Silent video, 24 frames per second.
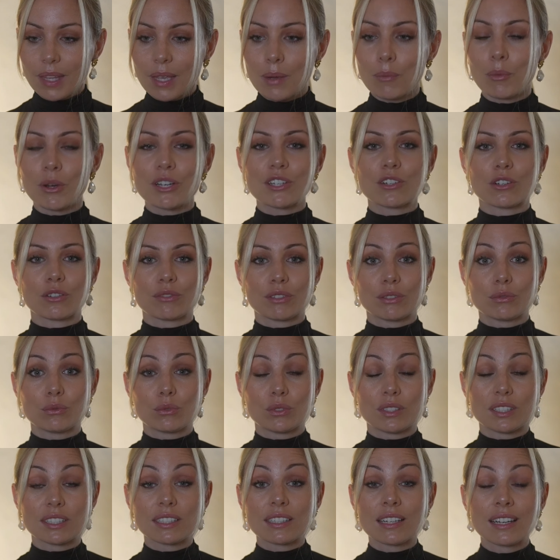Moi, j'ai envie de vous
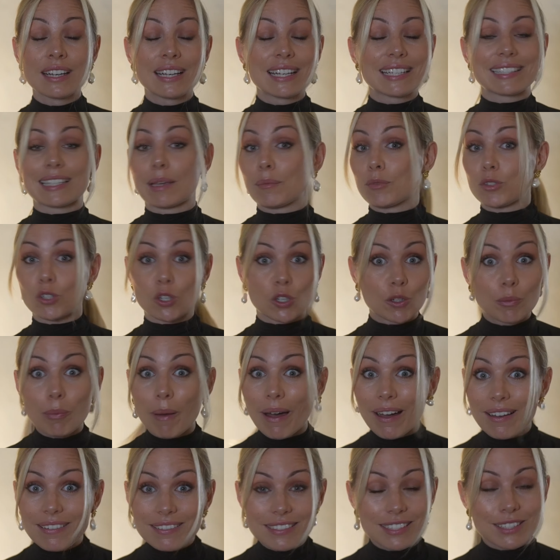dire, ça me choque
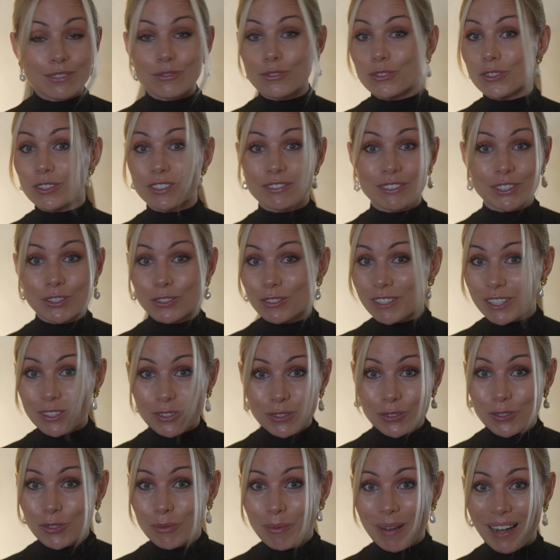pas si vous enlevez une
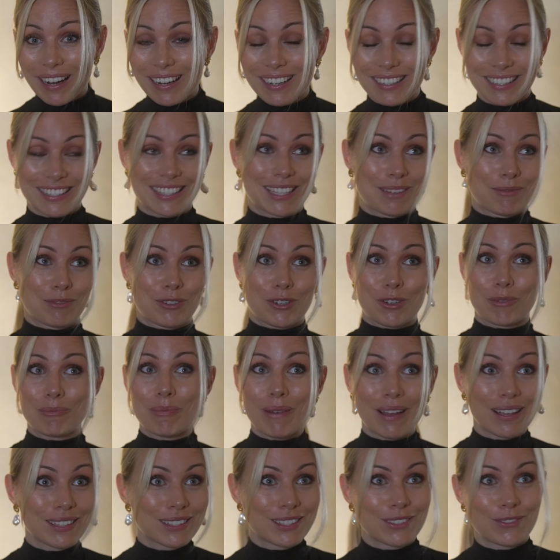ouverture de balle, ça me choque
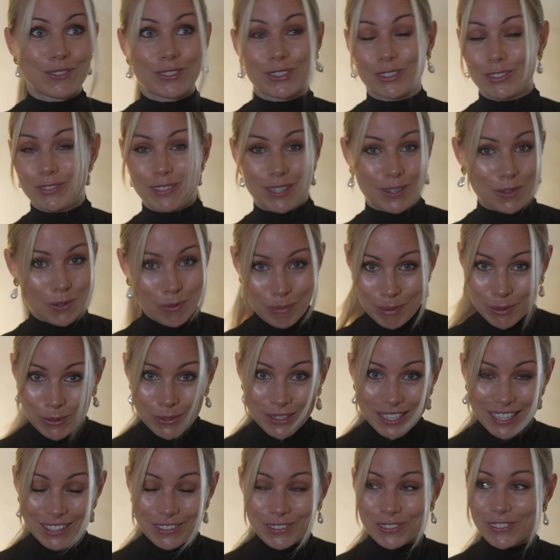pas si vous enlevez un coupé du
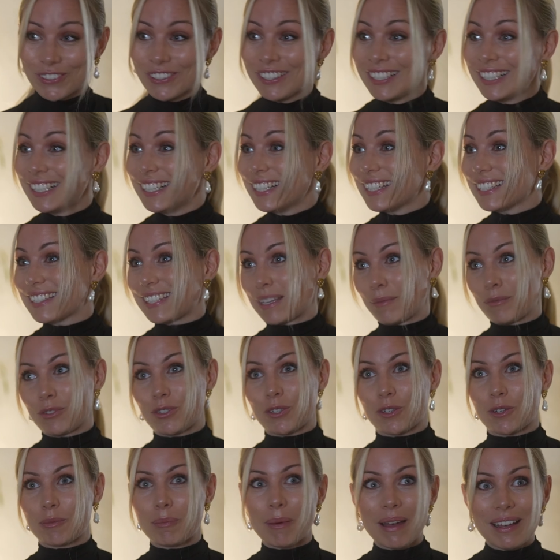gâteau, ça me
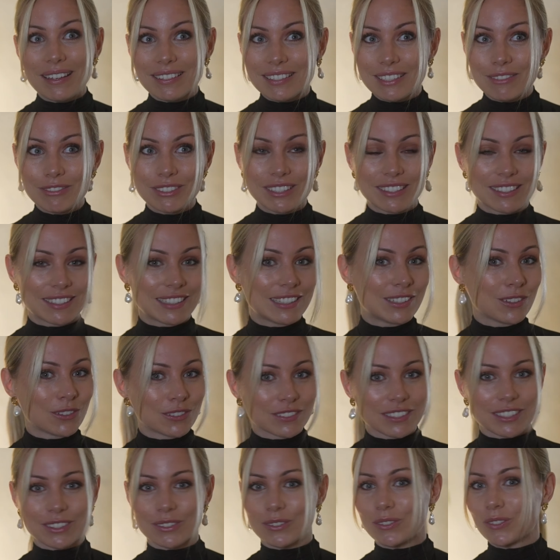choque pas si vous décidez de
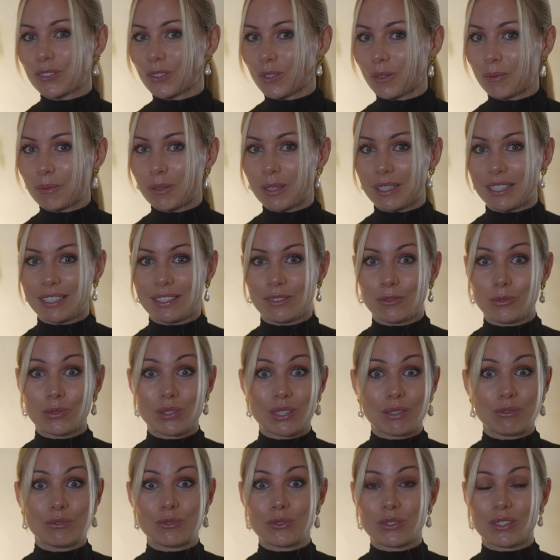rentrer ensemble et
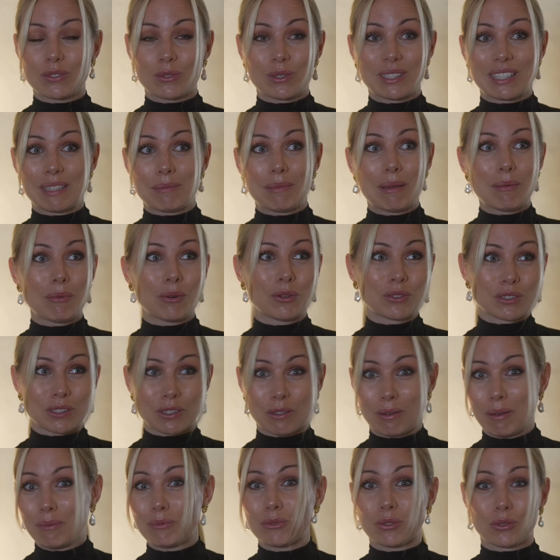si vous souhaitez même
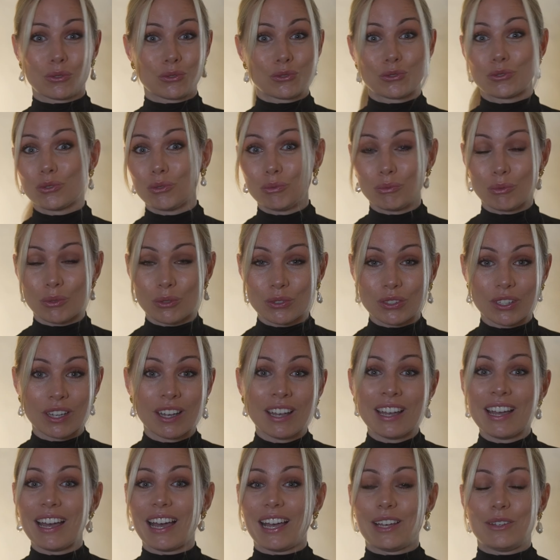rentrer en même temps que tout le monde
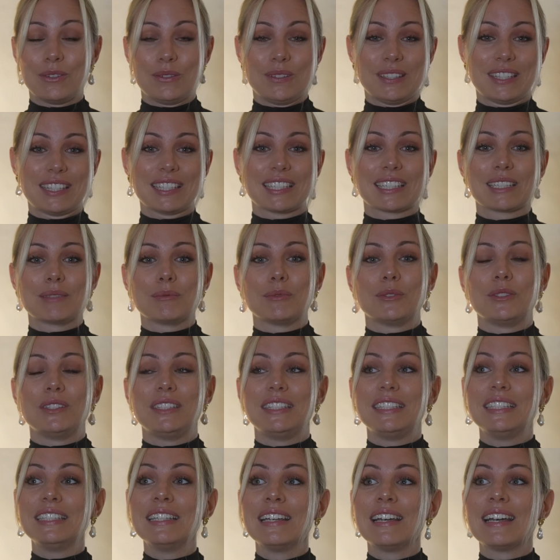à une
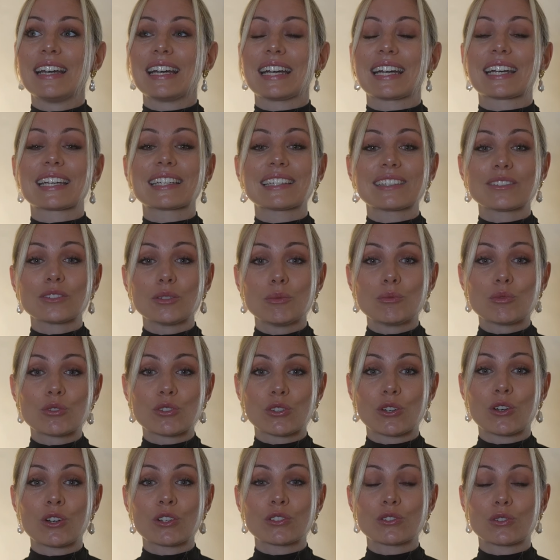cérémonie. Rien ne me
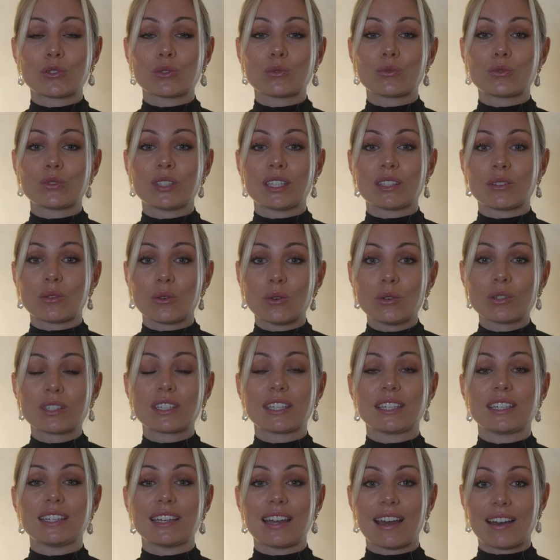choque tant que vous êtes
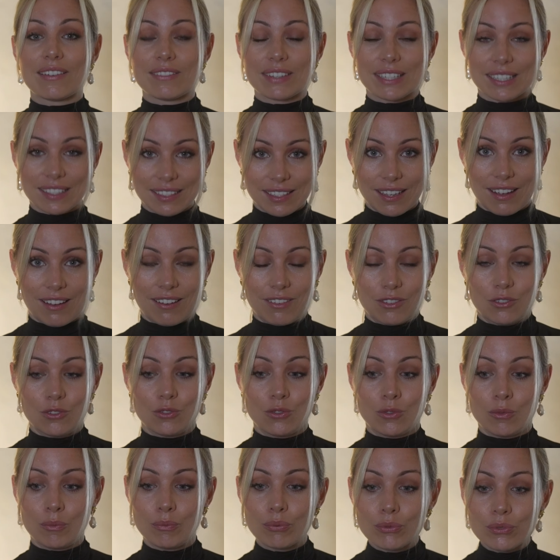OK avec ça.
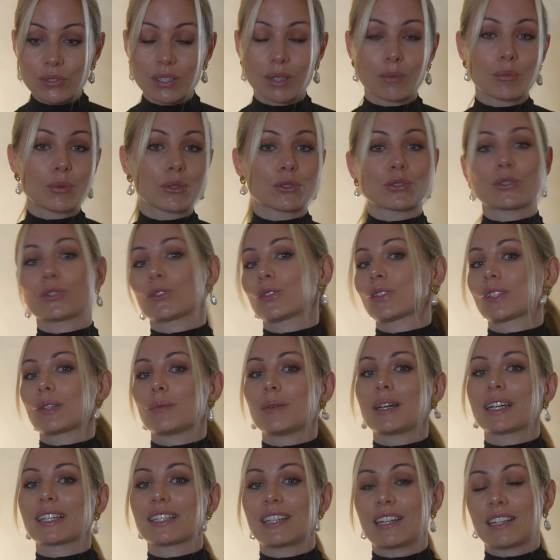Le plus important dans un
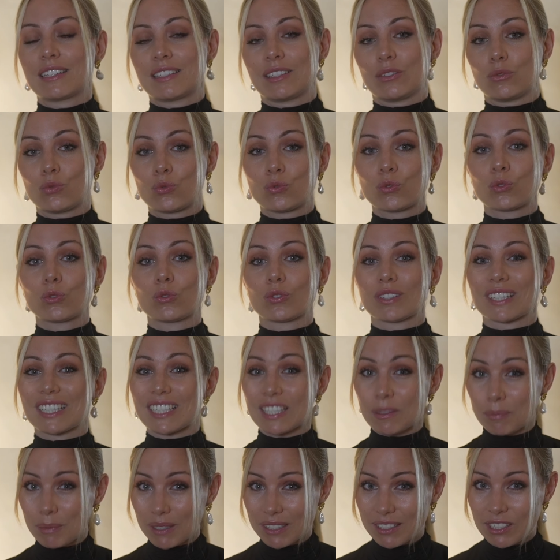mariage, c'est toujours de
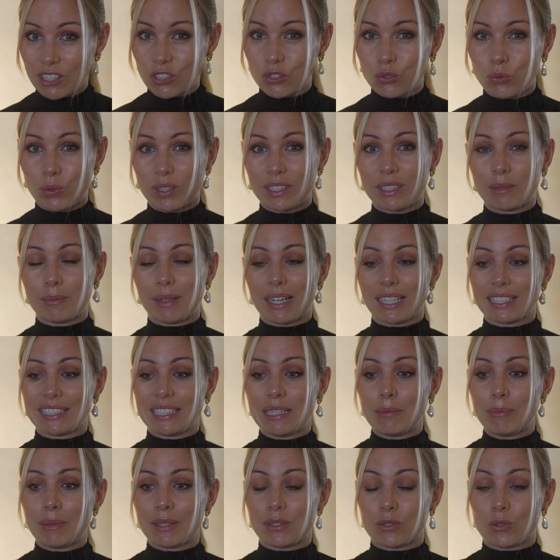respecter le choix des
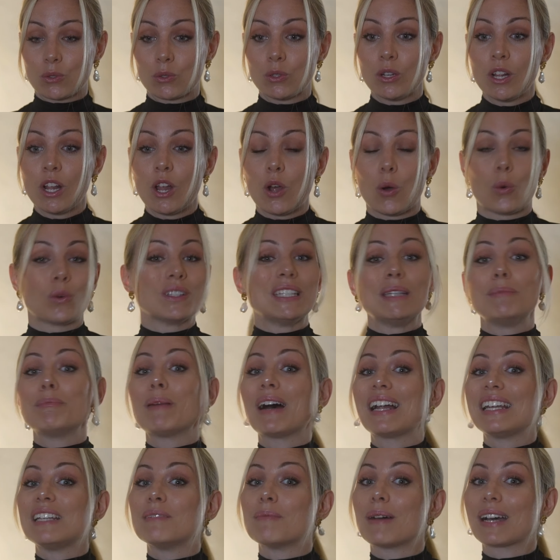mariés parce que on n'est
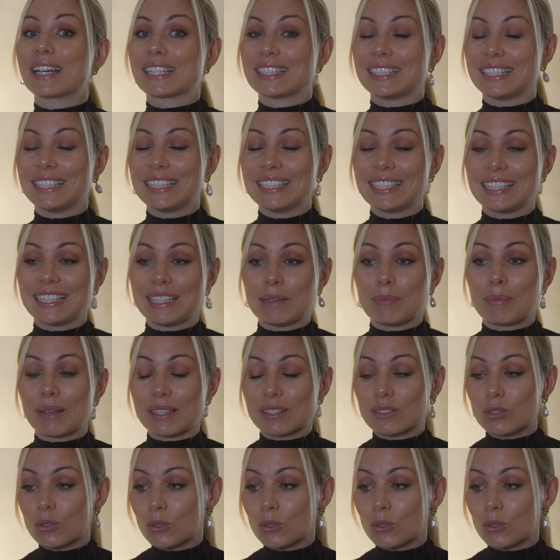pas les mariés et parce